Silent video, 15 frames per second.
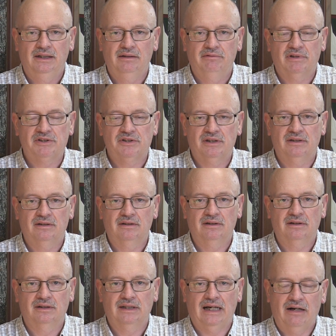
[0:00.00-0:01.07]
I właśnie
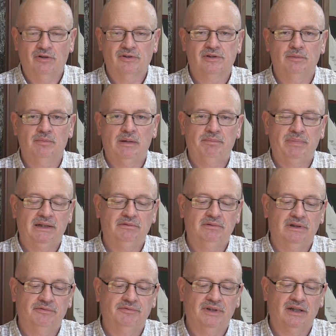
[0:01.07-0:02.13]
ta osoba
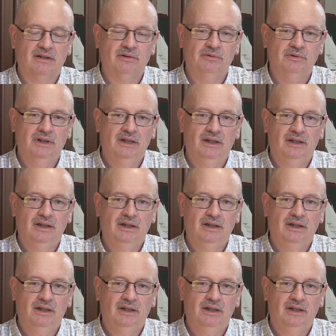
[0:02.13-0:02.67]
padła ofiarą